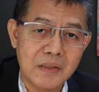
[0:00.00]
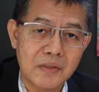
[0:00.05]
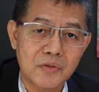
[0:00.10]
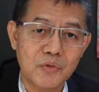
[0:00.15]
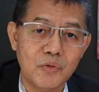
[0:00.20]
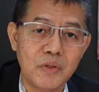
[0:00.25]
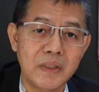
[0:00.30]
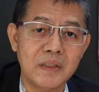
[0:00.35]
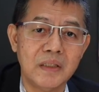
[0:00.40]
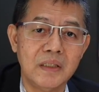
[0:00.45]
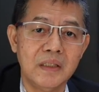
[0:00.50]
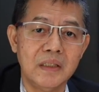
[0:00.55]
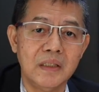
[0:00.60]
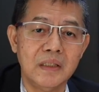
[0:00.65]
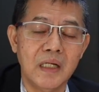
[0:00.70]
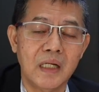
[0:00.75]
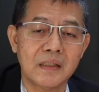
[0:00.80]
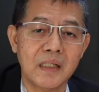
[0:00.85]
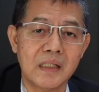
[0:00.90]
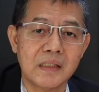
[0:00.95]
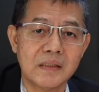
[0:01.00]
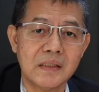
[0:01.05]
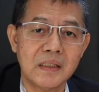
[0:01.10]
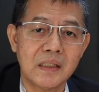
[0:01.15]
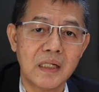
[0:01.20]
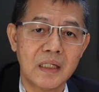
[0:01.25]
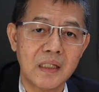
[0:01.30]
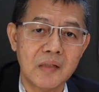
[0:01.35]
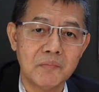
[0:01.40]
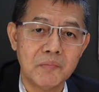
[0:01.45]
sulit diatasi
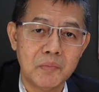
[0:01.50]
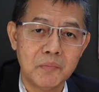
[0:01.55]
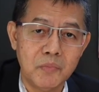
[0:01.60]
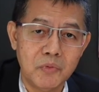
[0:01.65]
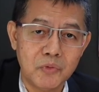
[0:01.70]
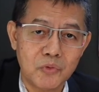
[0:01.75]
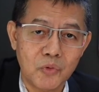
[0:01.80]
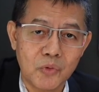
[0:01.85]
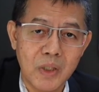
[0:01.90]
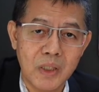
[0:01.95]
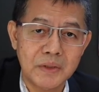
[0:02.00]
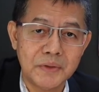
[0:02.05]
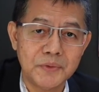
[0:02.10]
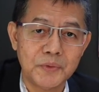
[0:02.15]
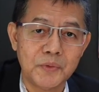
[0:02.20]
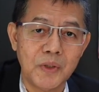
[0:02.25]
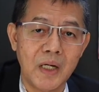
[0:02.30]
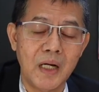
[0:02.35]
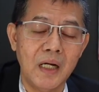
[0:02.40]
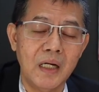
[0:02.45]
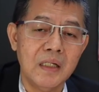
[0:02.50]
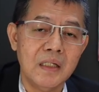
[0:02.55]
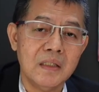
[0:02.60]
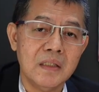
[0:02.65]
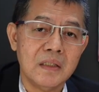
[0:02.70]
karena membutuhkan juga